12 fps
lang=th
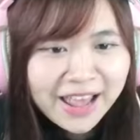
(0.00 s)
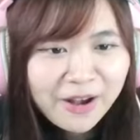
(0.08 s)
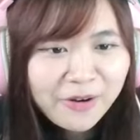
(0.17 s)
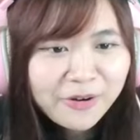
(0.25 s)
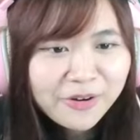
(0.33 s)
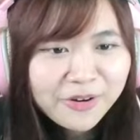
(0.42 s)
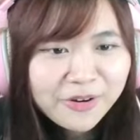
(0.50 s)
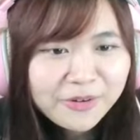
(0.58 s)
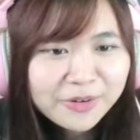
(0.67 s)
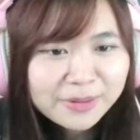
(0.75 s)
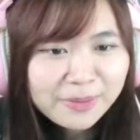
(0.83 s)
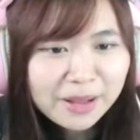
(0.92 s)
แล้ว
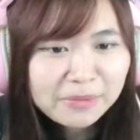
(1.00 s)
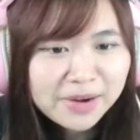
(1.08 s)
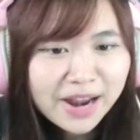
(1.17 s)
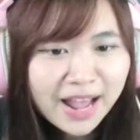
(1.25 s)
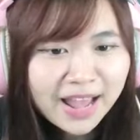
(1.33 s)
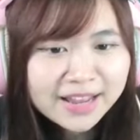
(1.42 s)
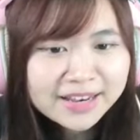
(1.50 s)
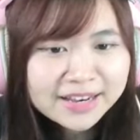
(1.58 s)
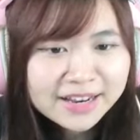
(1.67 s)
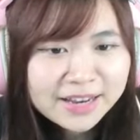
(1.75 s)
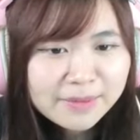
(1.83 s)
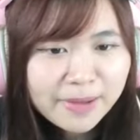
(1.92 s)
ก็จะผ่านไปได้แล้วนี่